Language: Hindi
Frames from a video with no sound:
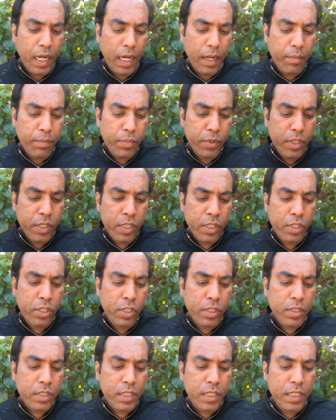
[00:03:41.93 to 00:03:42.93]
आप
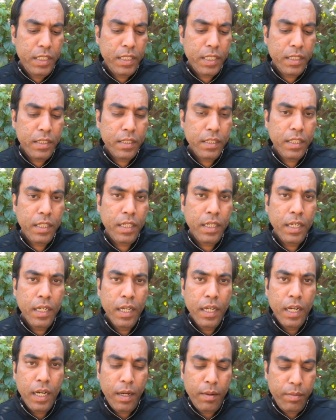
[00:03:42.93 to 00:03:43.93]
किस रीज़न से
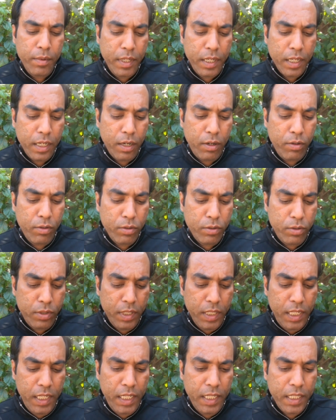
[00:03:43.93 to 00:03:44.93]
अपने अकाउंट को
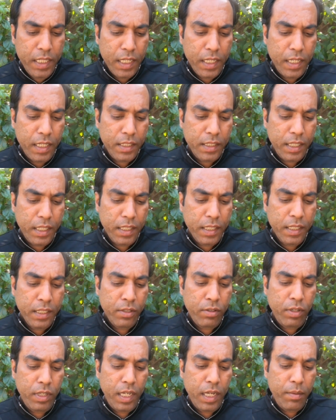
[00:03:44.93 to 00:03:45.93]
डिलीट करना चाहते
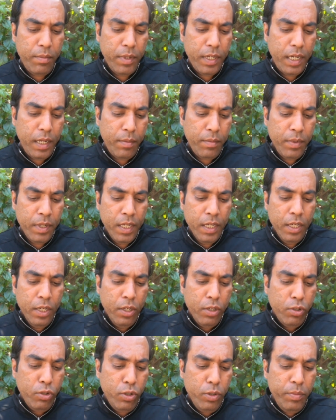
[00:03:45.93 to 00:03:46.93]
हैं तो यहाँ पर आप
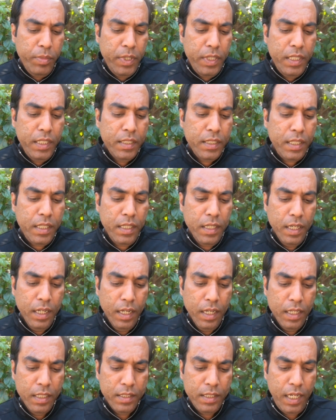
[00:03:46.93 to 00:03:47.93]
कोई भी रीज़न
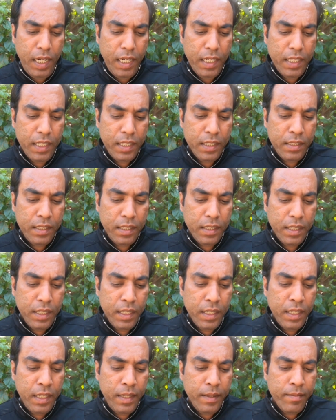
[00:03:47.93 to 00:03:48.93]
सेलेक्ट कर
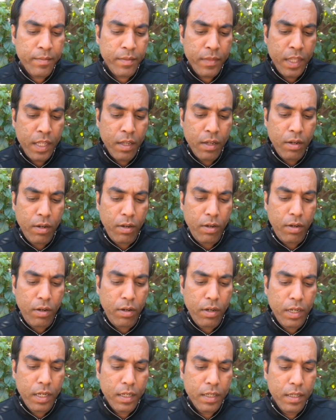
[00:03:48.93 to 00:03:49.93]
सकते हैं
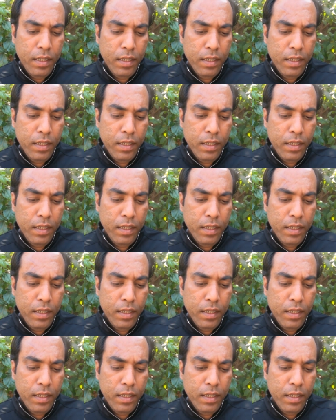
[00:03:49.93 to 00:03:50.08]
और